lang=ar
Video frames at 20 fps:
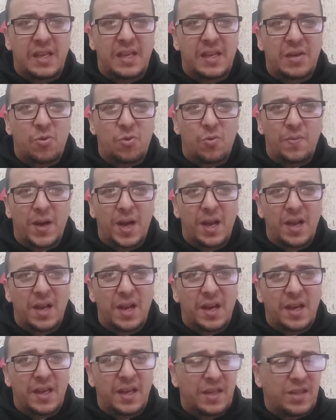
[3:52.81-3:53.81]
يكون
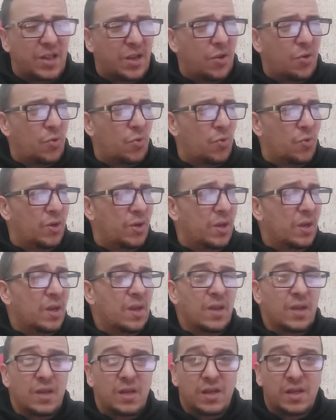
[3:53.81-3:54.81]
مقلق يقدر يكون
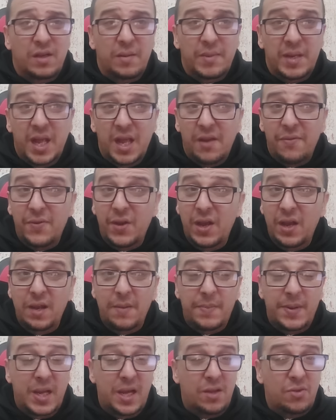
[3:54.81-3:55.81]
منرفي على
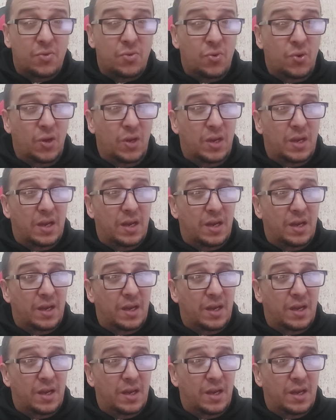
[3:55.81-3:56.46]
بلاده على